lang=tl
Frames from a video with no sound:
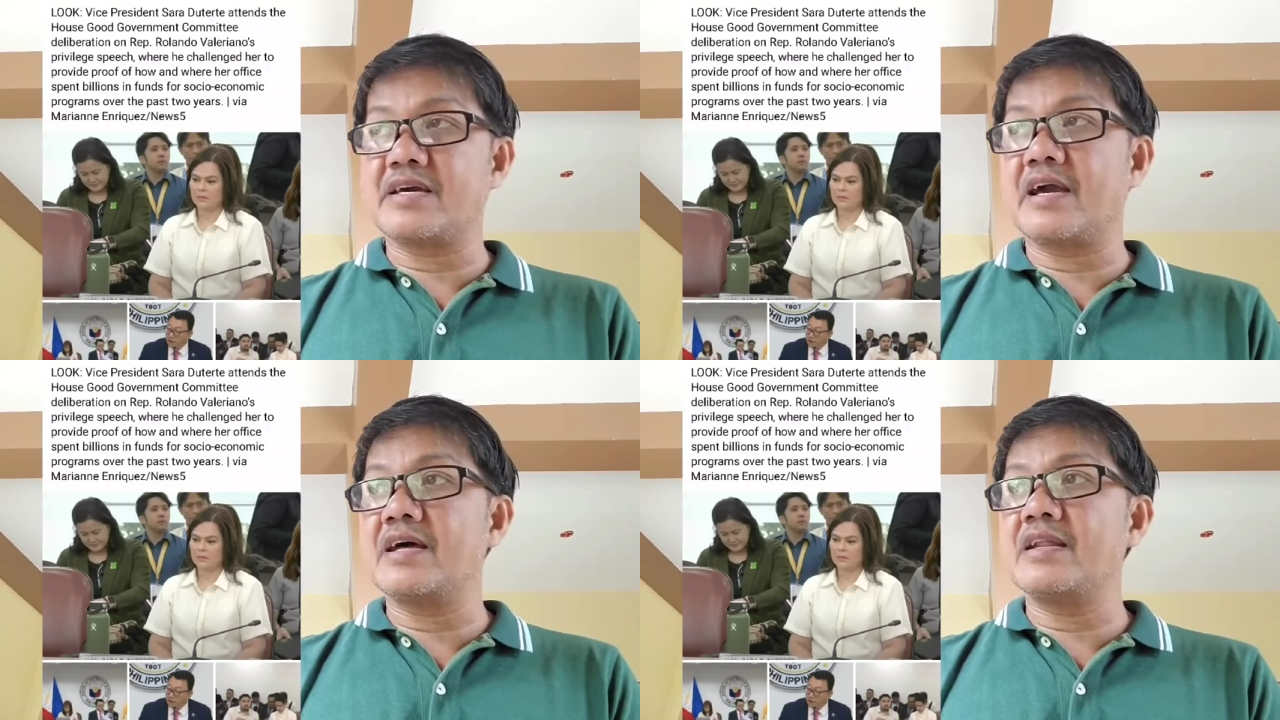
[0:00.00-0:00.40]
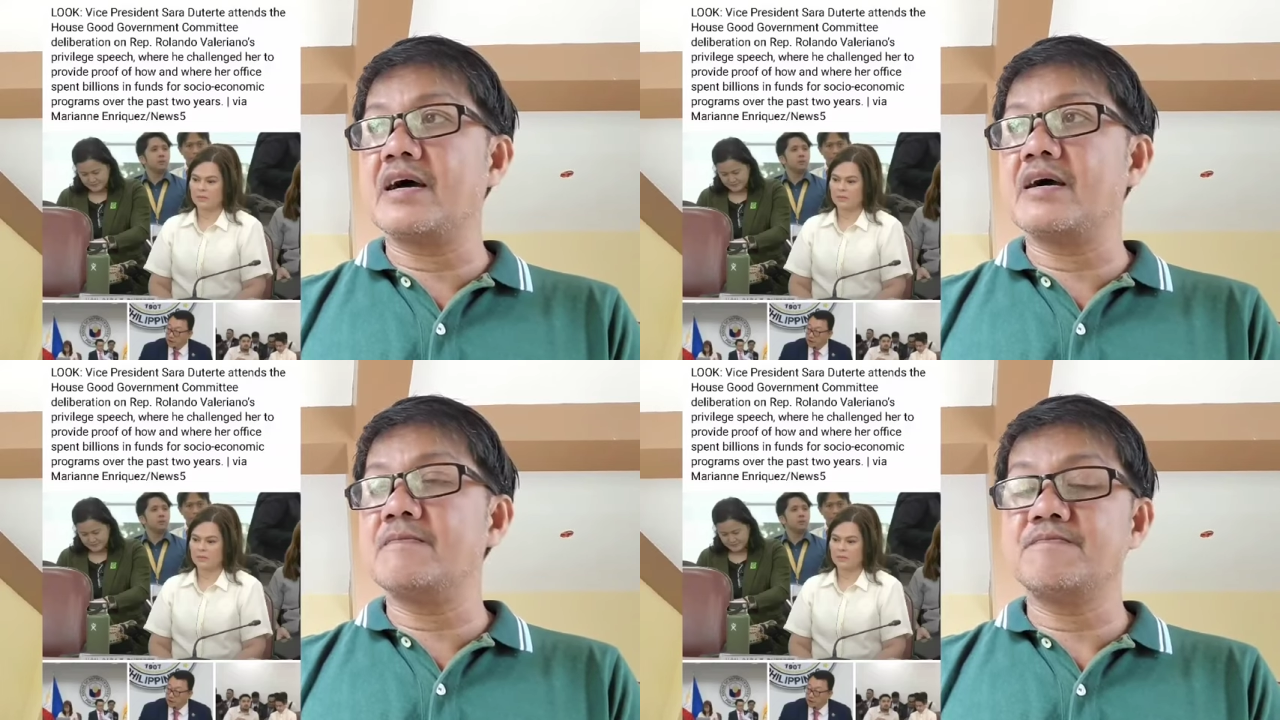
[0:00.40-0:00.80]
Kaya
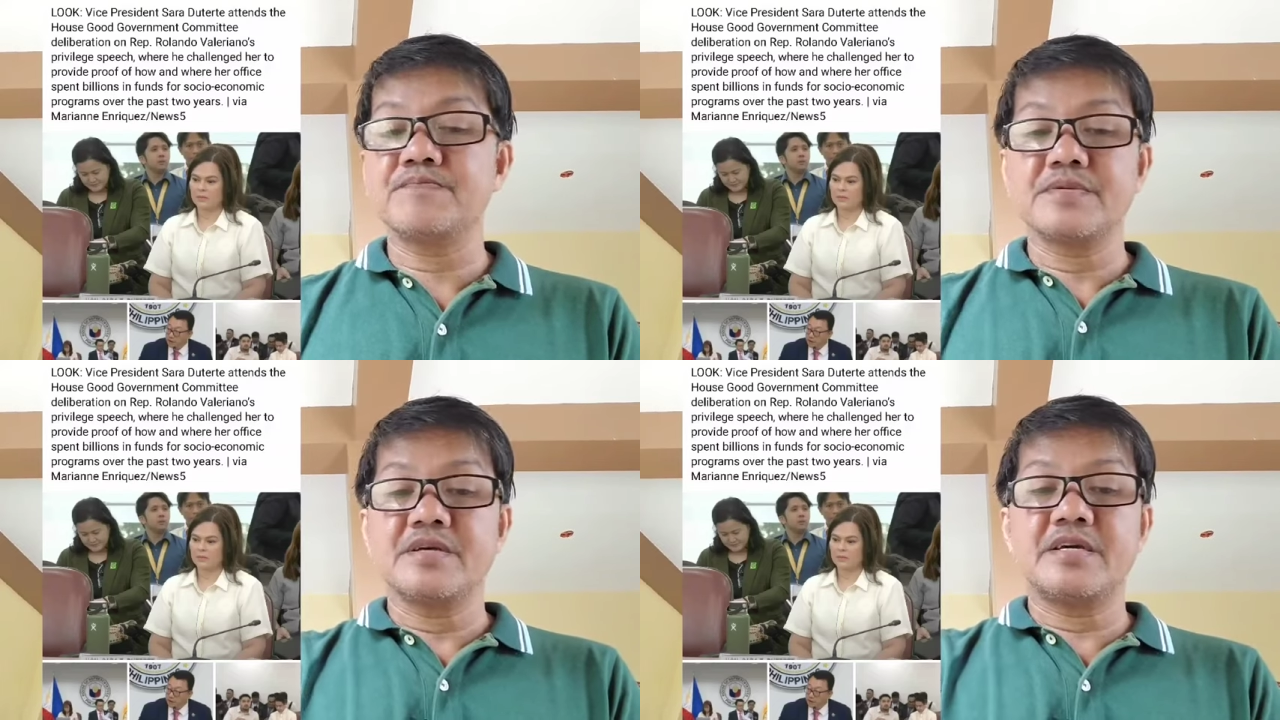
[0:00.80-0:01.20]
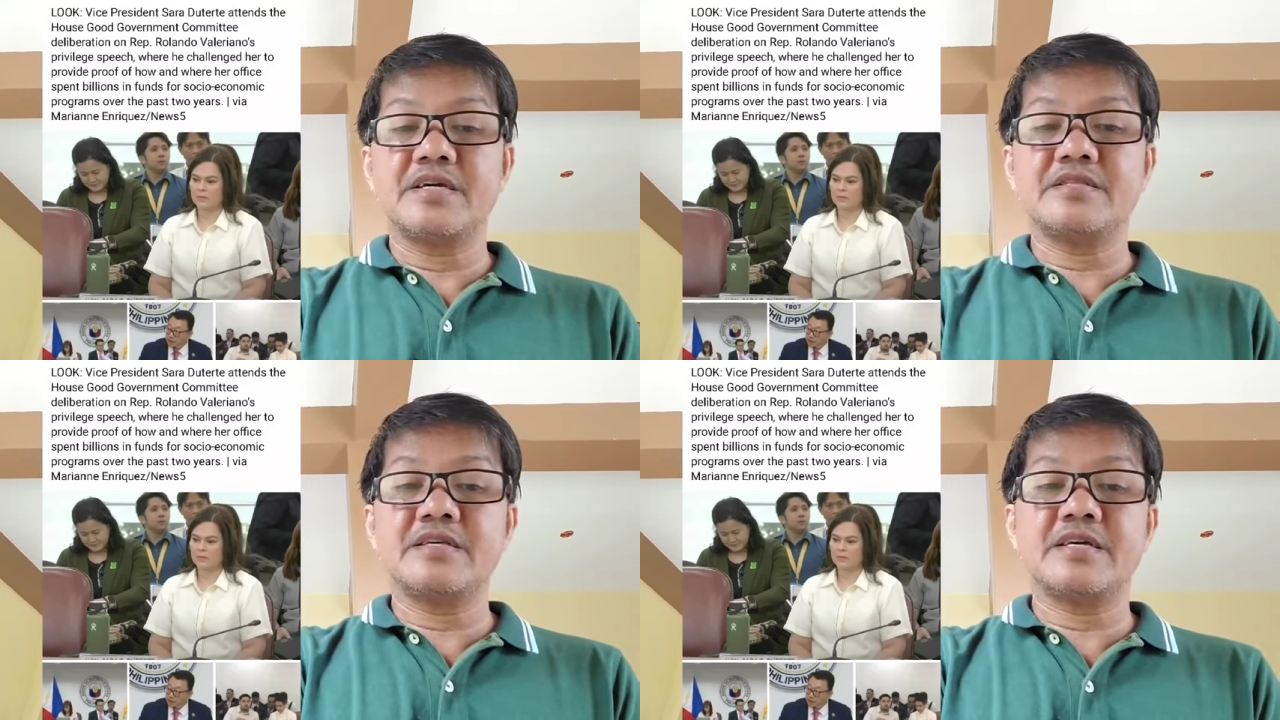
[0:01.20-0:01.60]
lang,
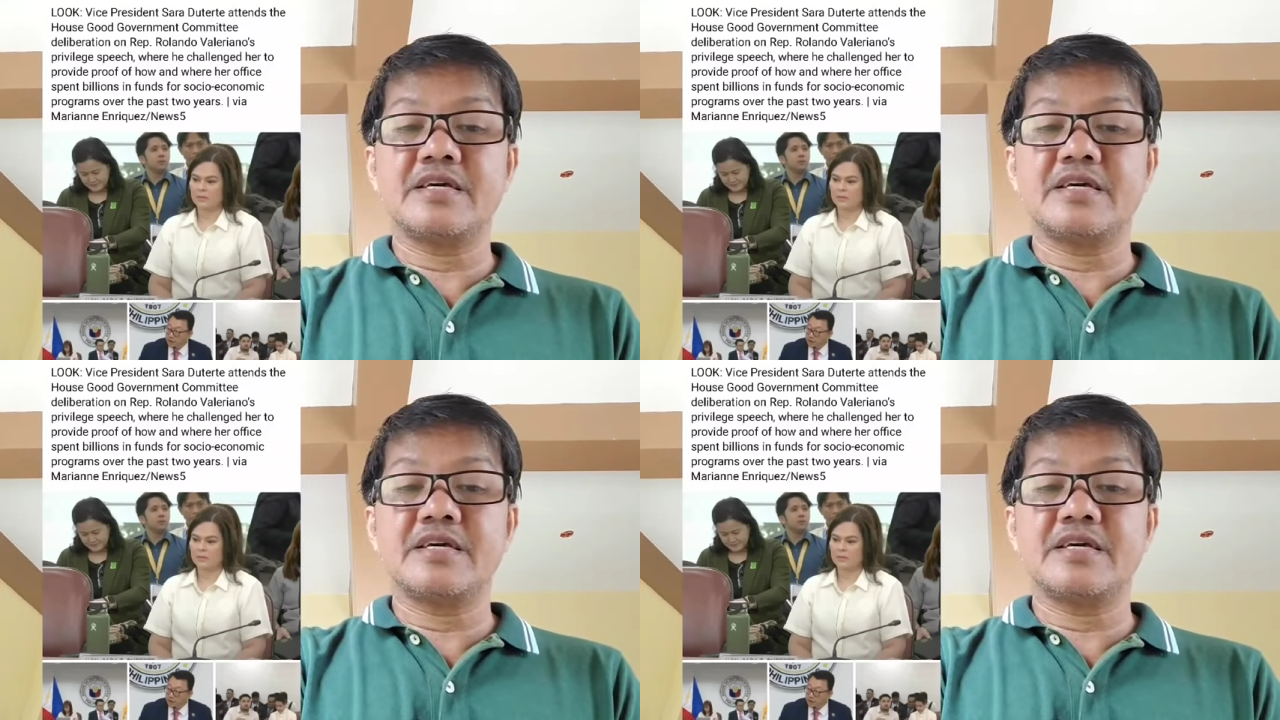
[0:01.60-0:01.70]
hindi